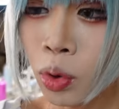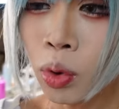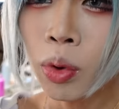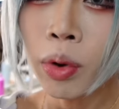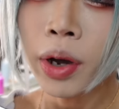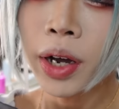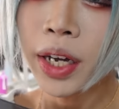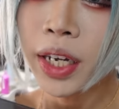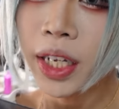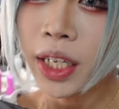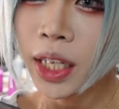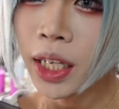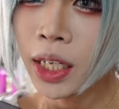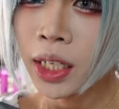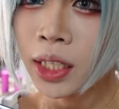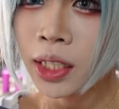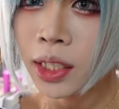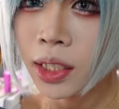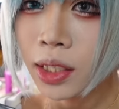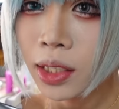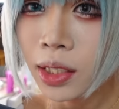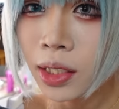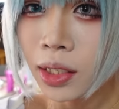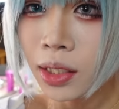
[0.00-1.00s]
怖いで
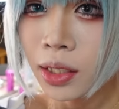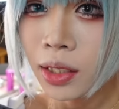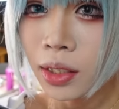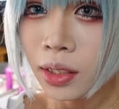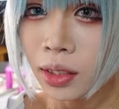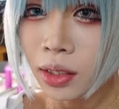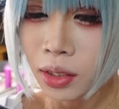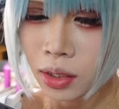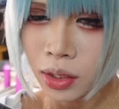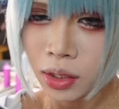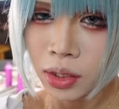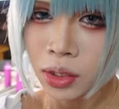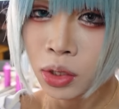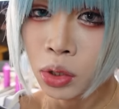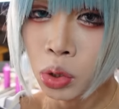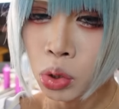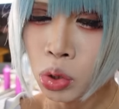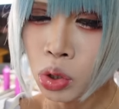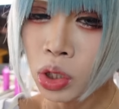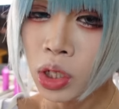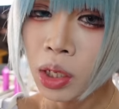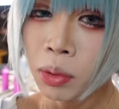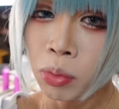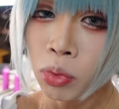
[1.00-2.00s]
す、うん、ちょっ
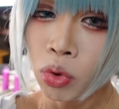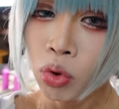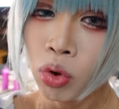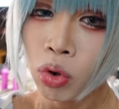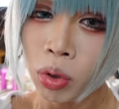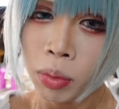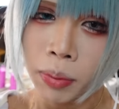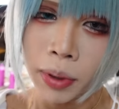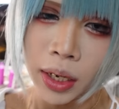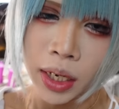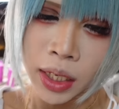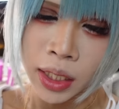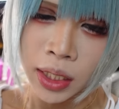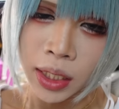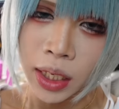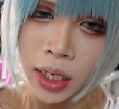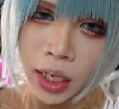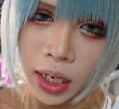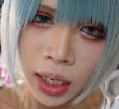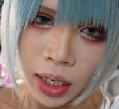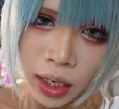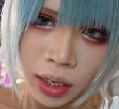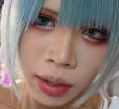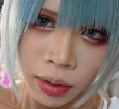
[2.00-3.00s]
とでもオーバーし
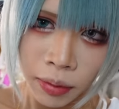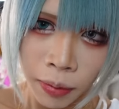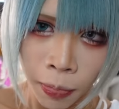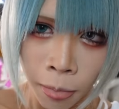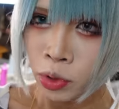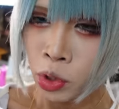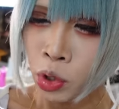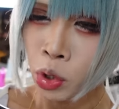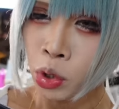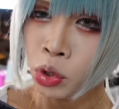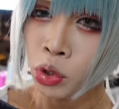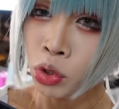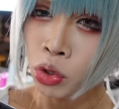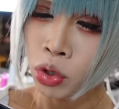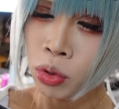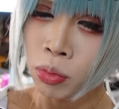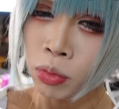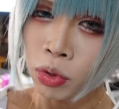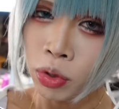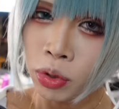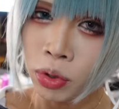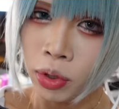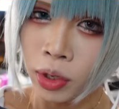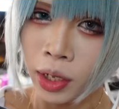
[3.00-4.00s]
たら拒食
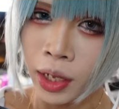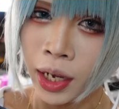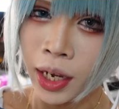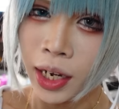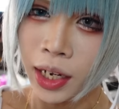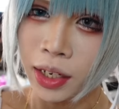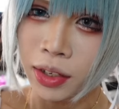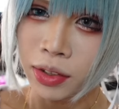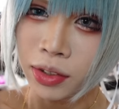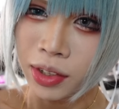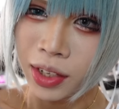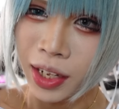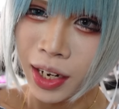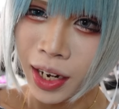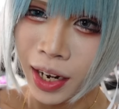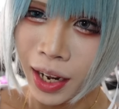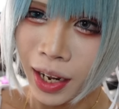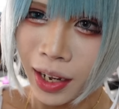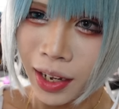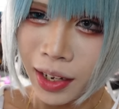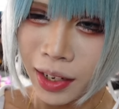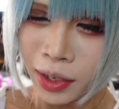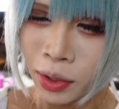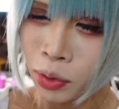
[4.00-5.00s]
モードに入るんで
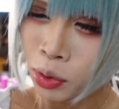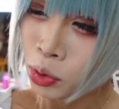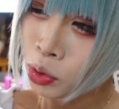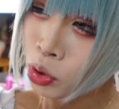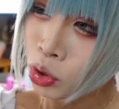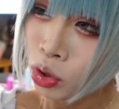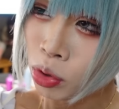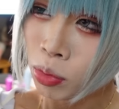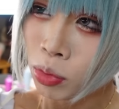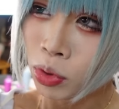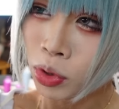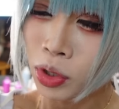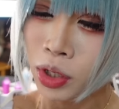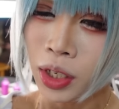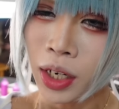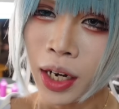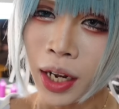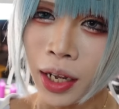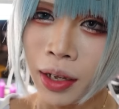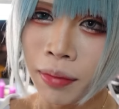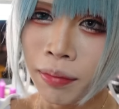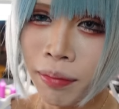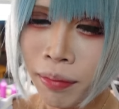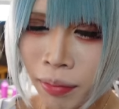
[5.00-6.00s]
ね拒食モードじゃ
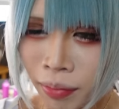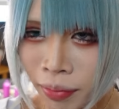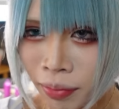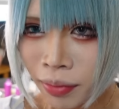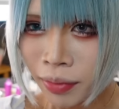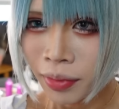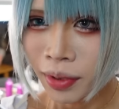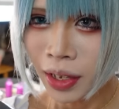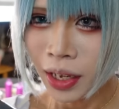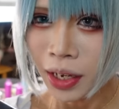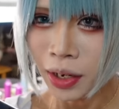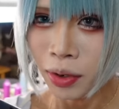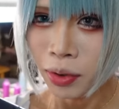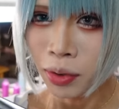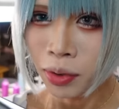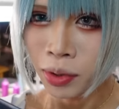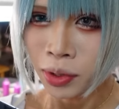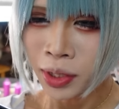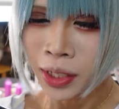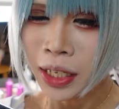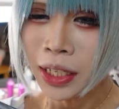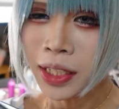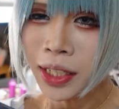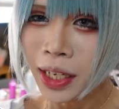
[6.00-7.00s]
ないあ
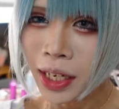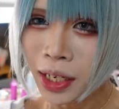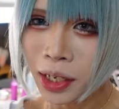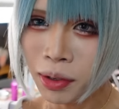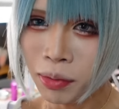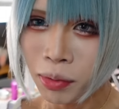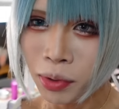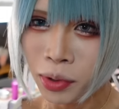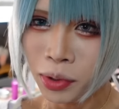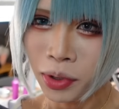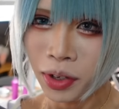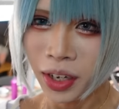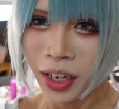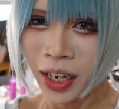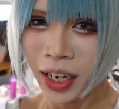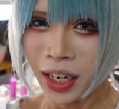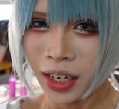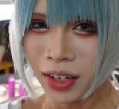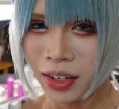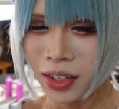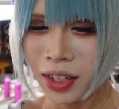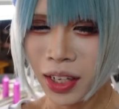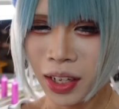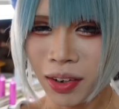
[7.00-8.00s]
の節約モードに
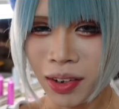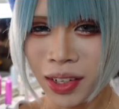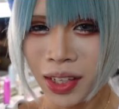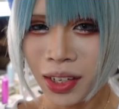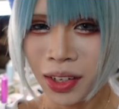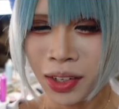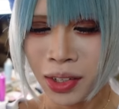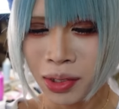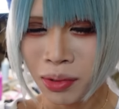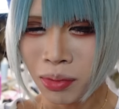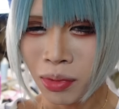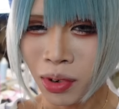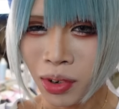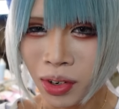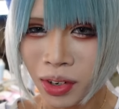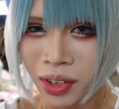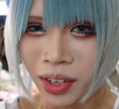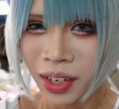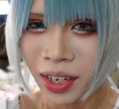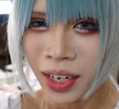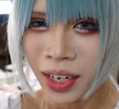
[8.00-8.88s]
入るんで私も